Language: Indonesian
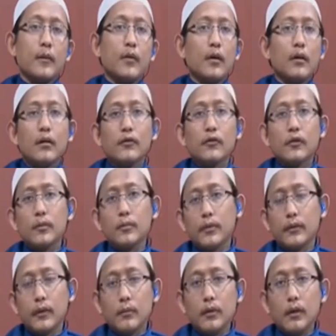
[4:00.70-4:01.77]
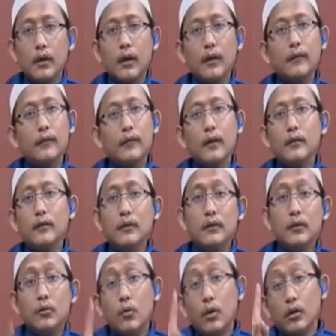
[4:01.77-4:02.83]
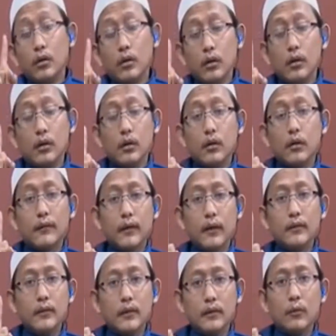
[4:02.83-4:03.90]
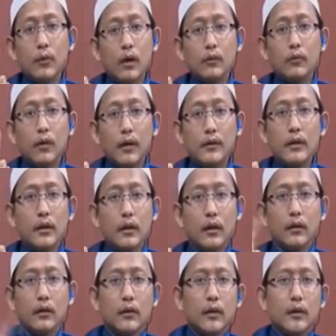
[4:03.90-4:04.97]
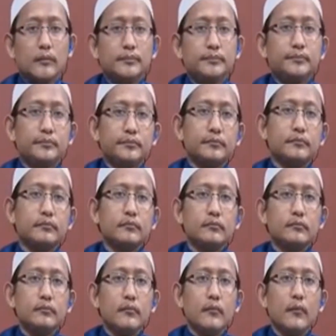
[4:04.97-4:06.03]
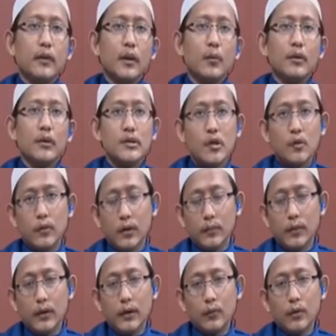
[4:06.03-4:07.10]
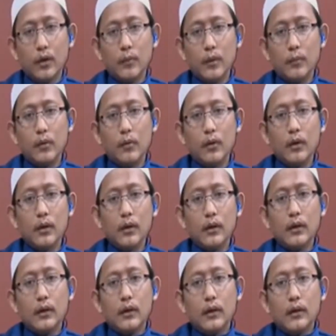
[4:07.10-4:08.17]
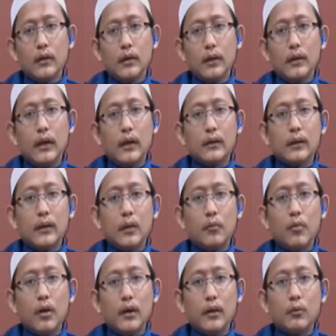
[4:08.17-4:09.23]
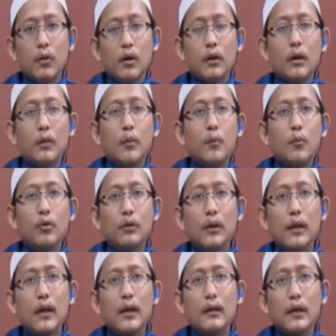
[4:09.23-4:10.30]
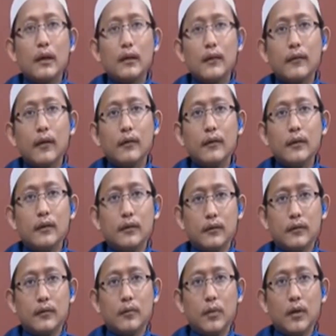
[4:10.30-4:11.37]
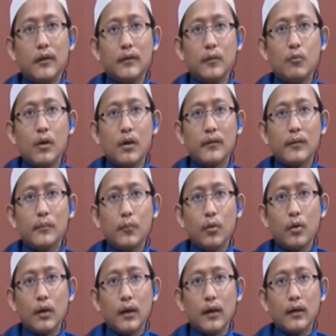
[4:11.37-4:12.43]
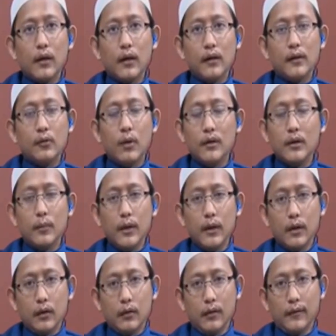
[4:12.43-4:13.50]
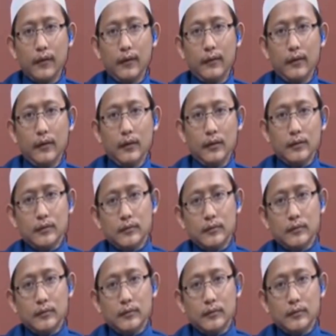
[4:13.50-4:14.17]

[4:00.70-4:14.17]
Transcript: Maka Rasulullah SAW bersabda, Ay sayyid huwallah, sayyid Tuhan, hanyalah Allah. Namun dijawab oleh para ulama bahwa ini yang tidak boleh itu adalah memutlakan kata sayyid sebagai sebuah kesempurnaan karena itu hanya milik Allah saja.